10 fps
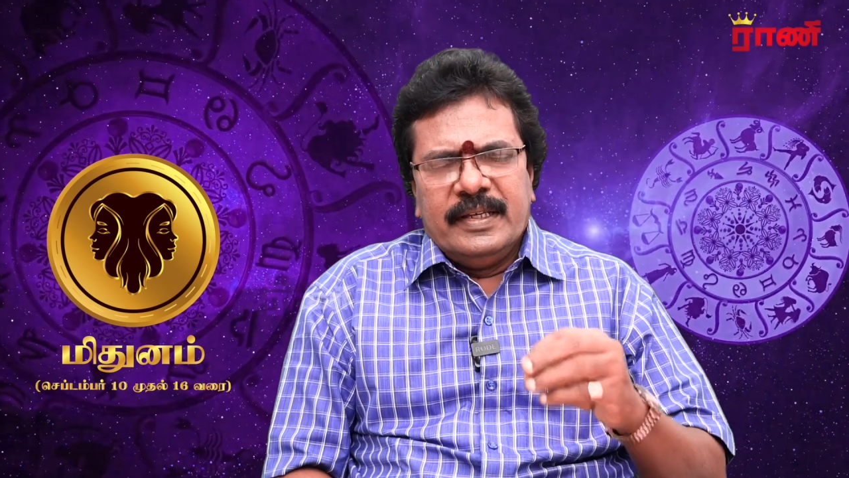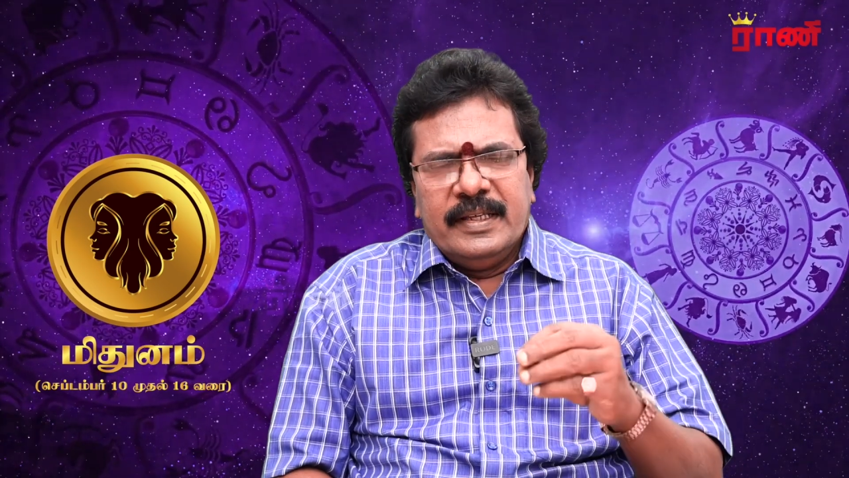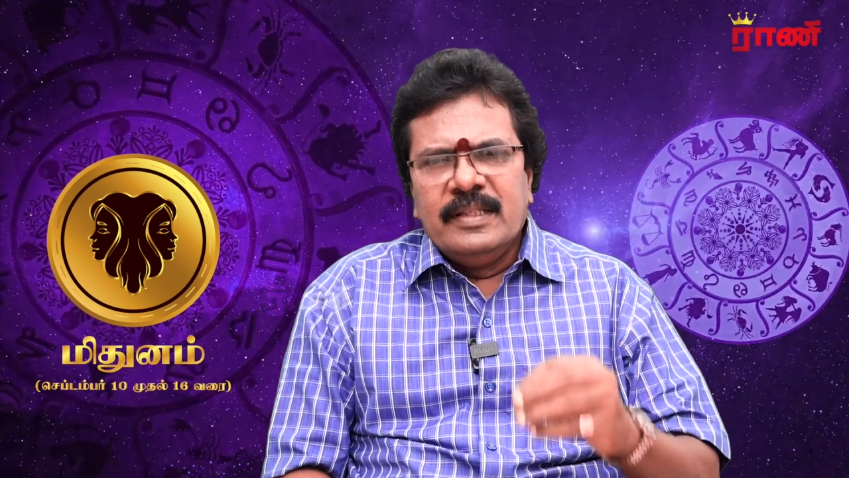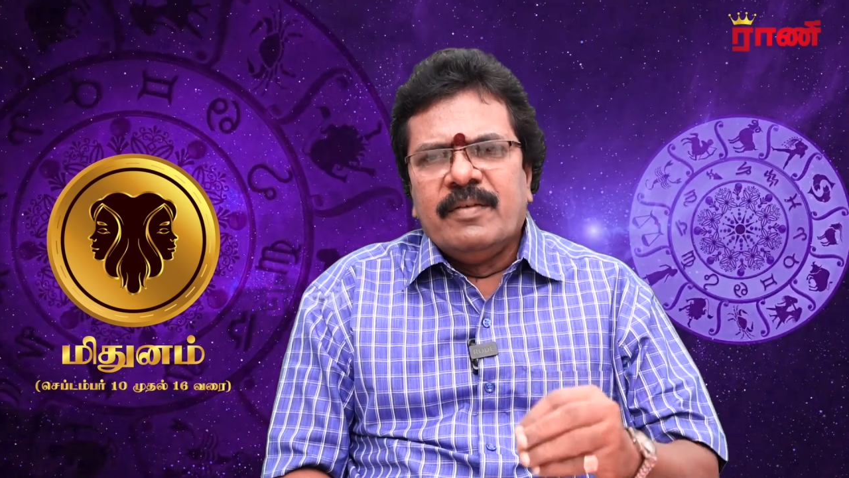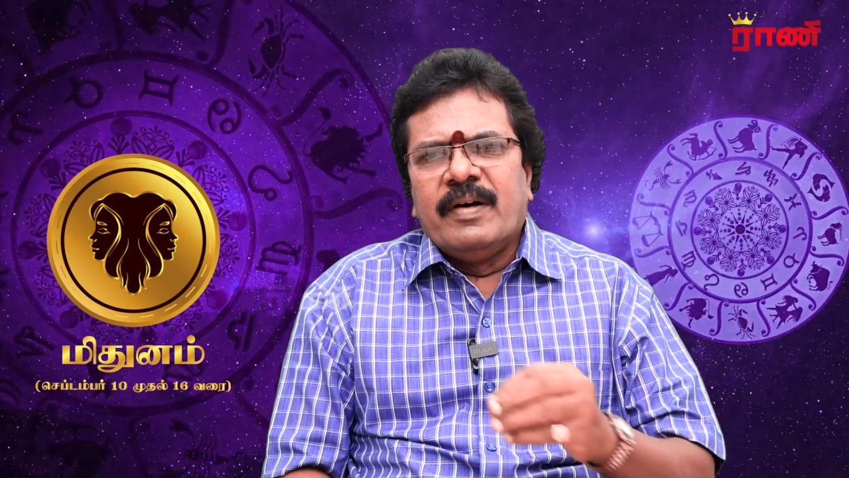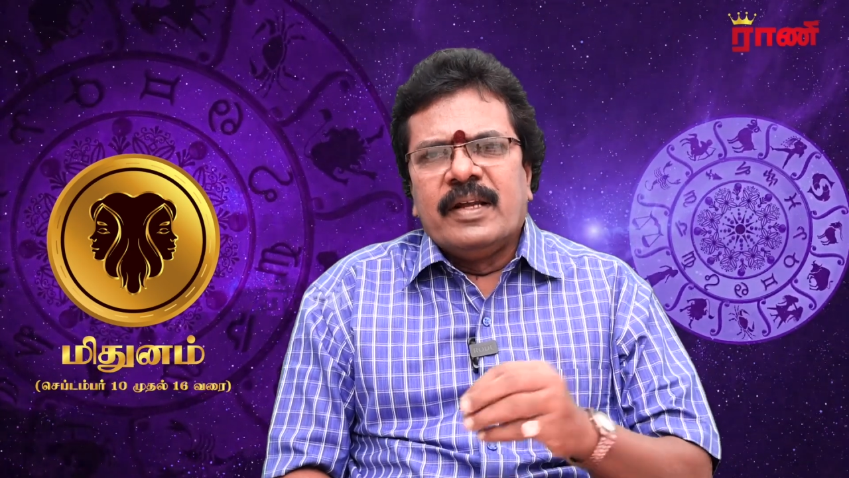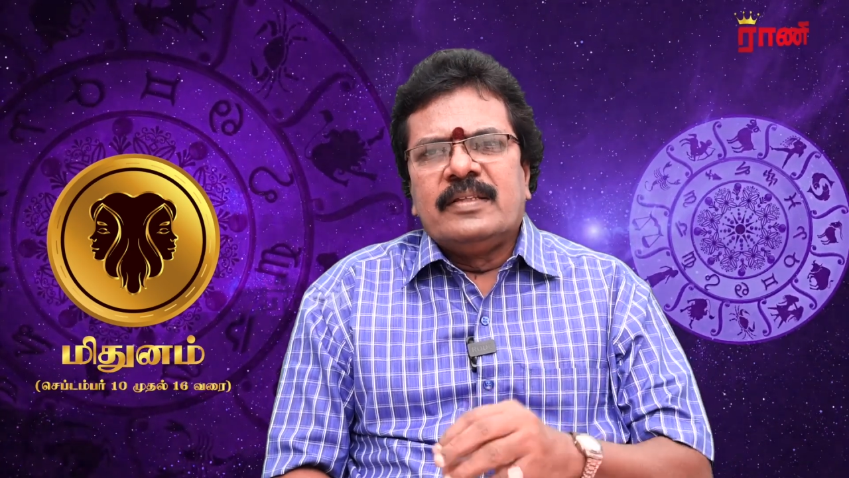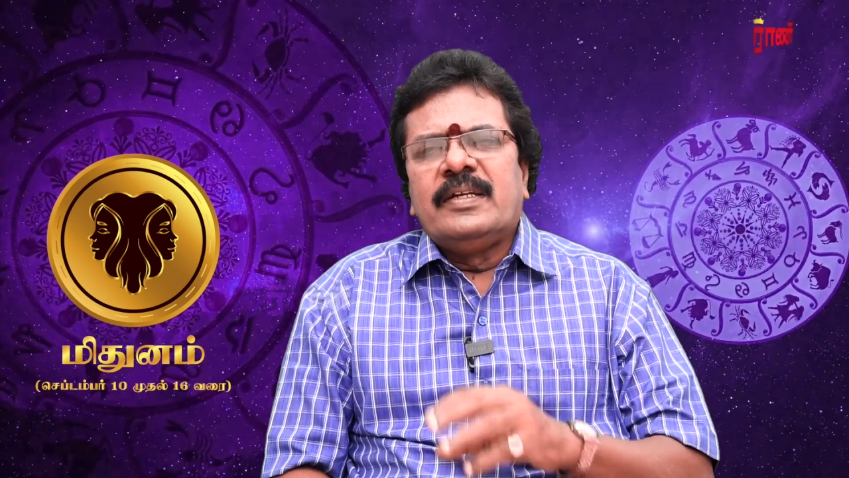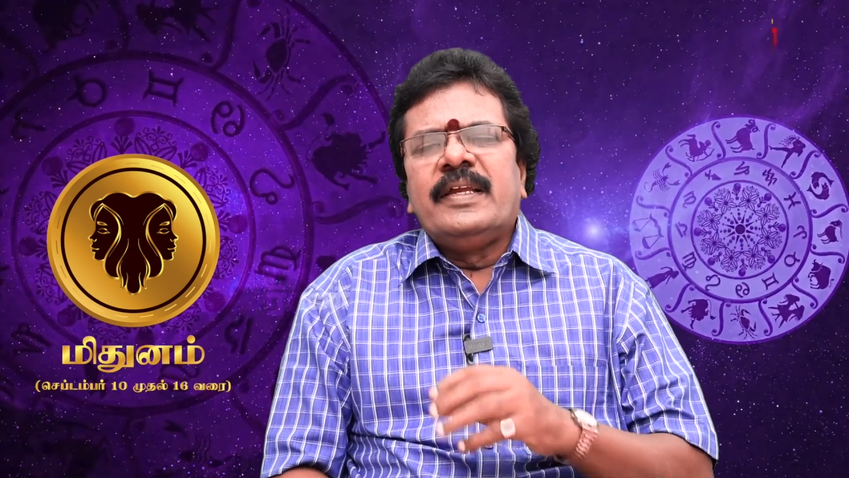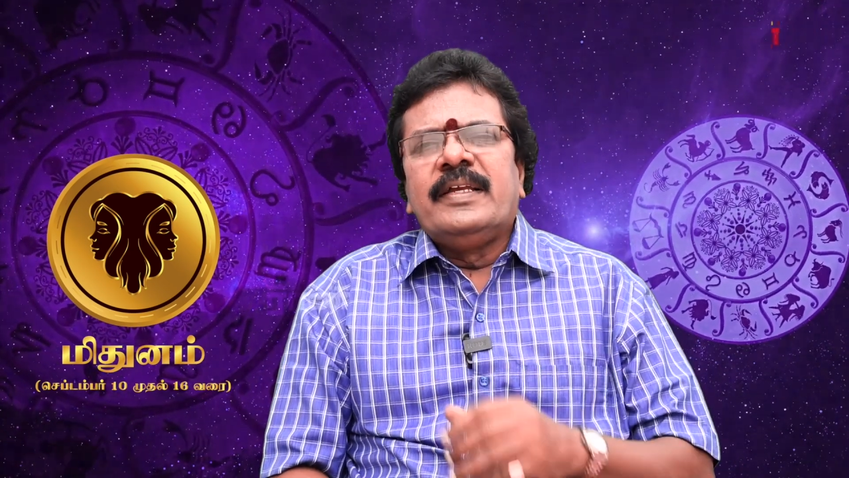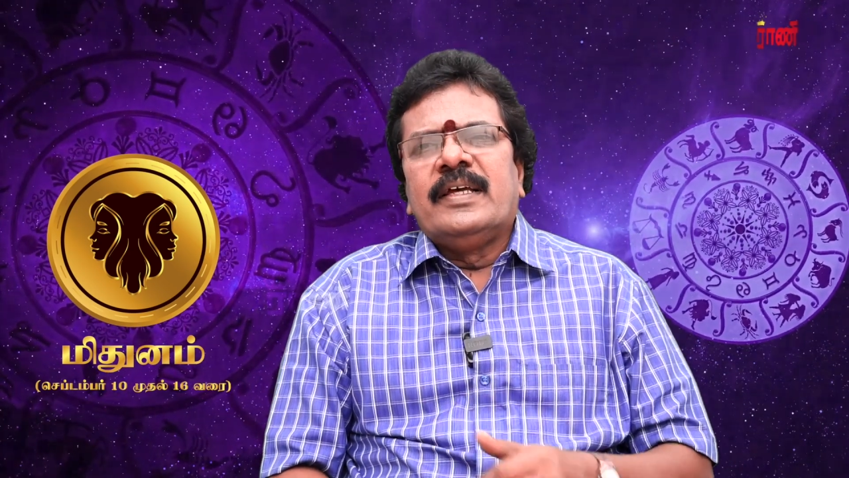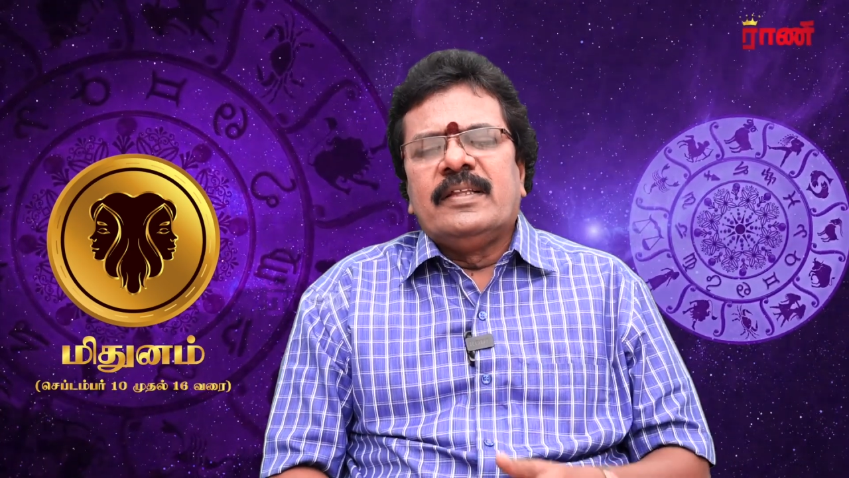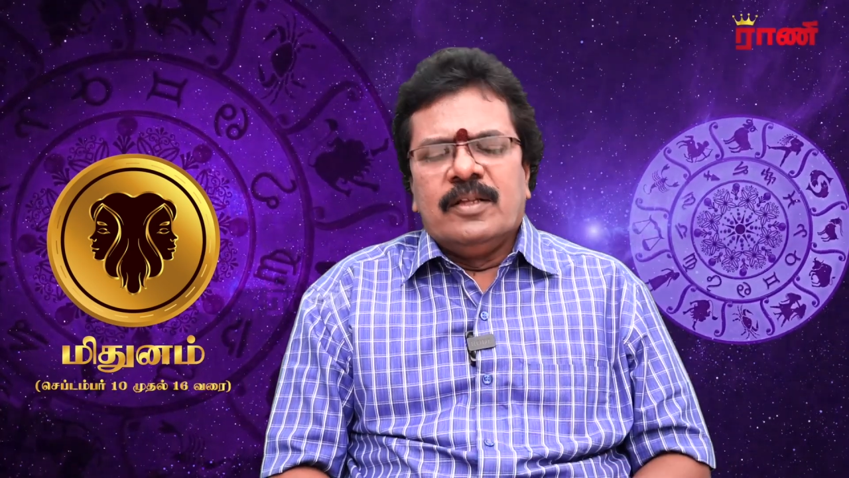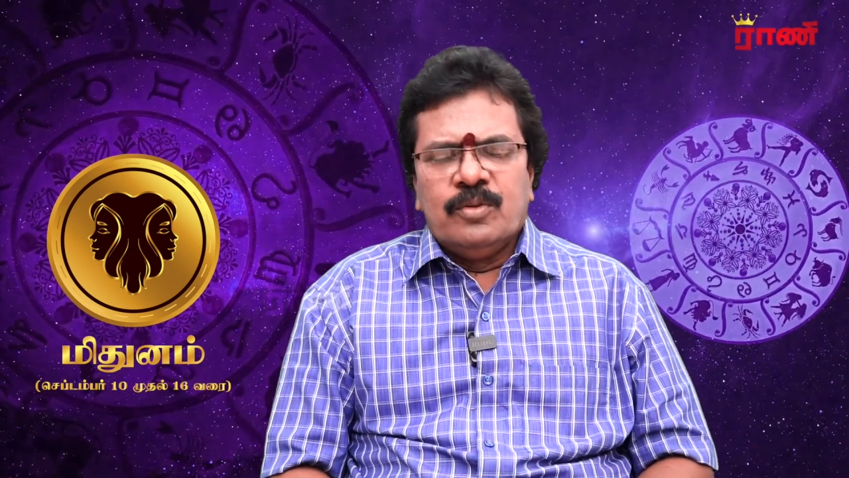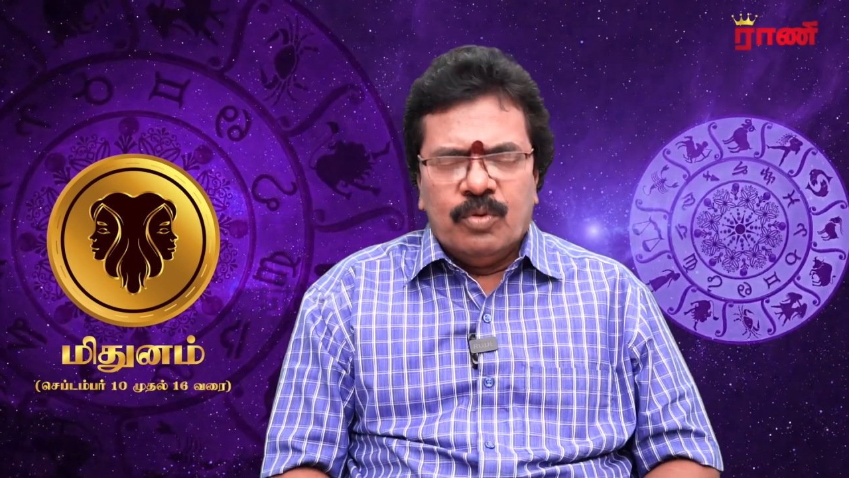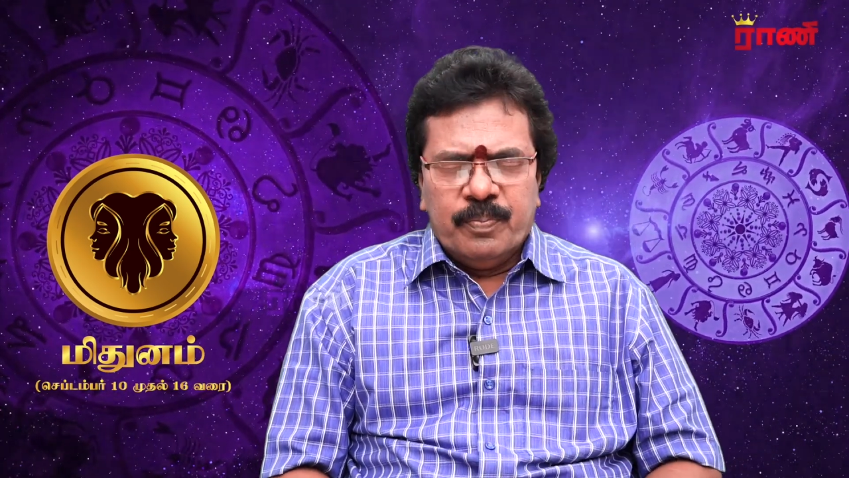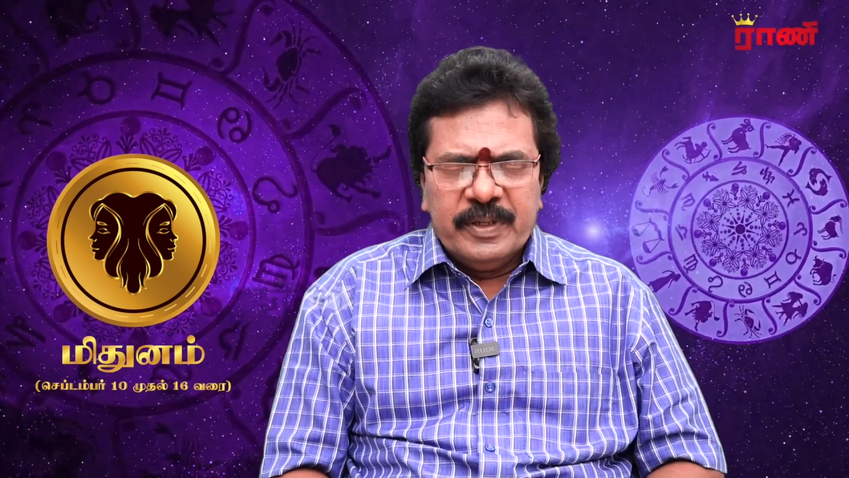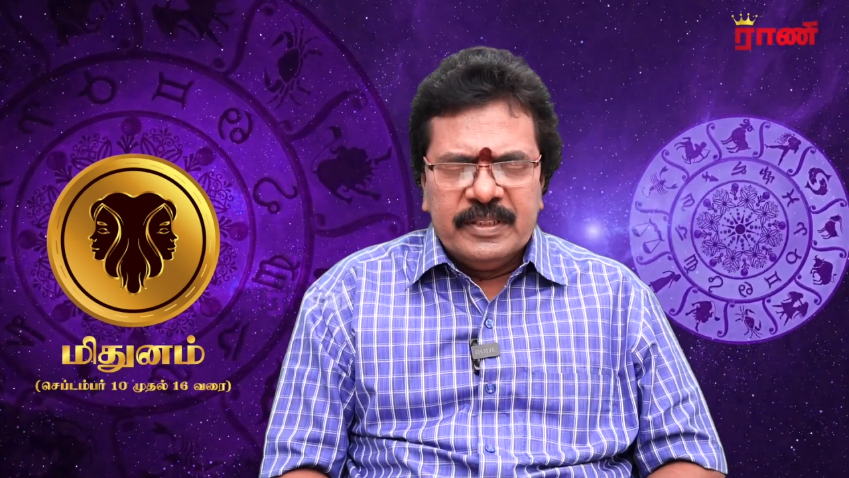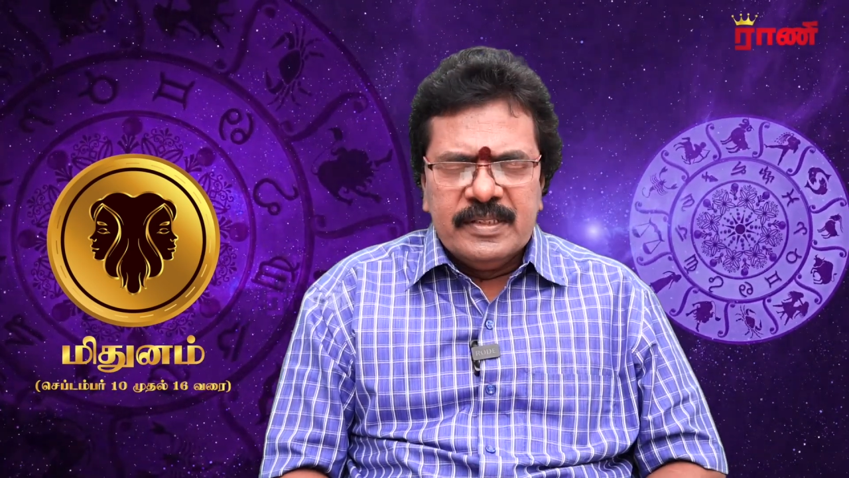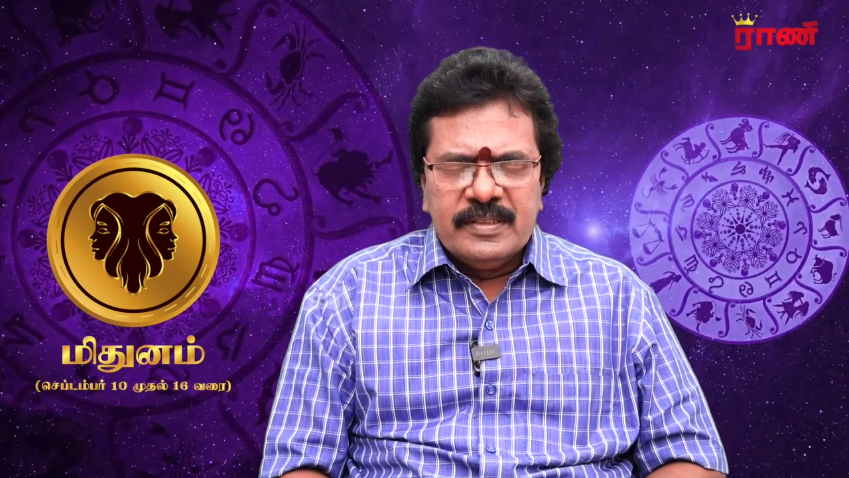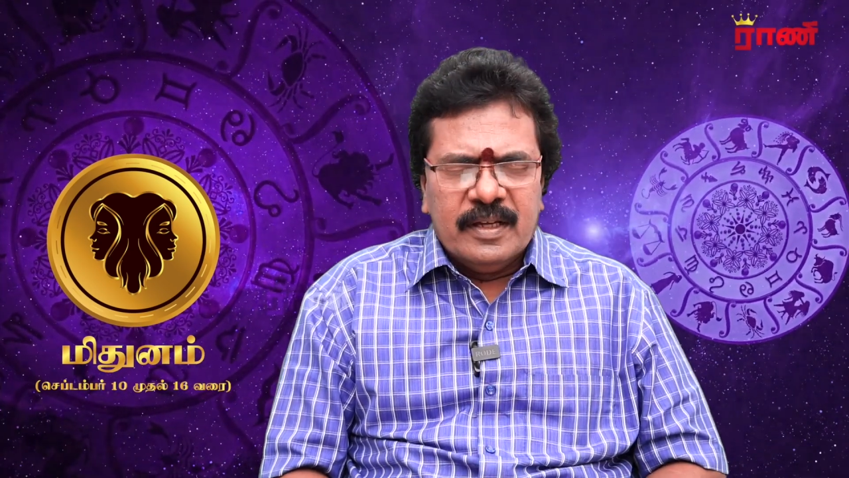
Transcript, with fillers: இந்த வாரத்தில் நீங்கள் ஏதாவது உற்பத்தி